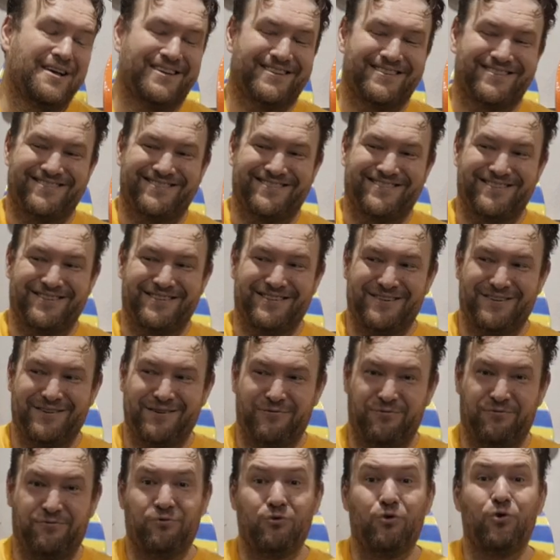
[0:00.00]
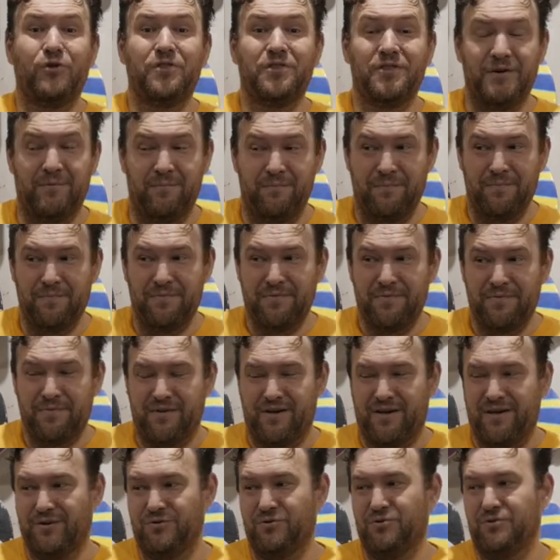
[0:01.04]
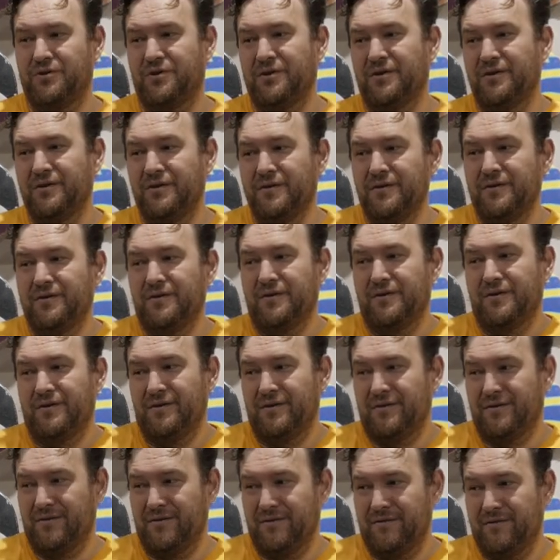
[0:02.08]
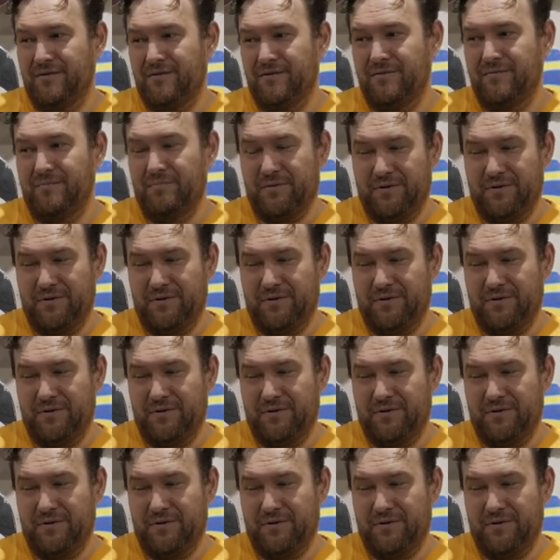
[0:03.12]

с э, фондом, который э,